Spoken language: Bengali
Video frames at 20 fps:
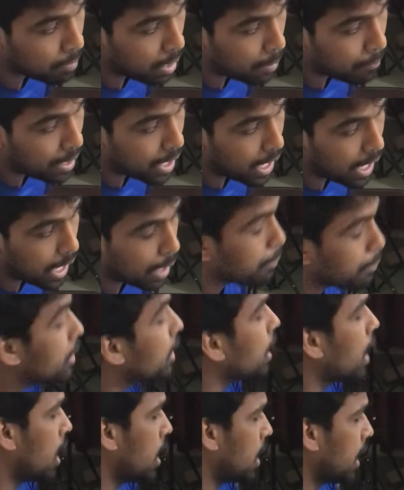বাবা আমি
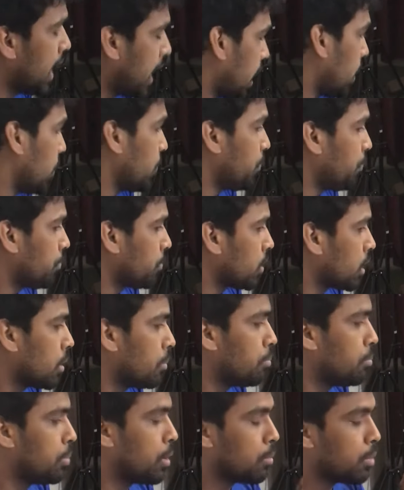না হ্যাঁ
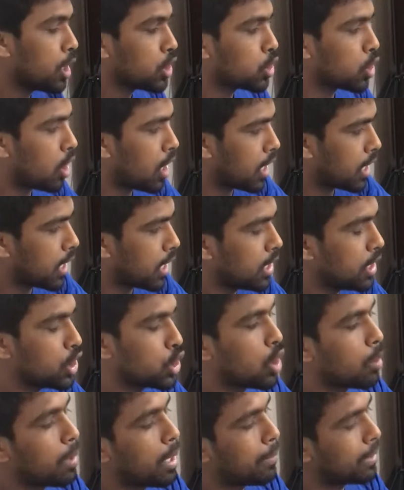বিবাহ চলাকালীন
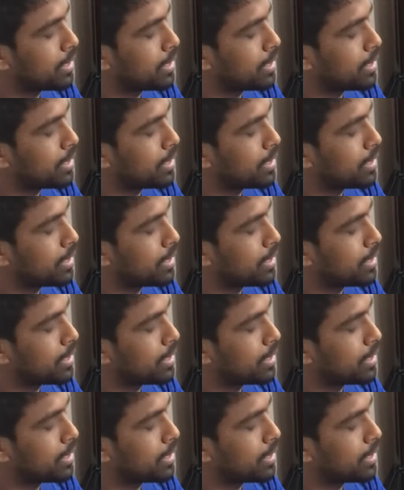সময়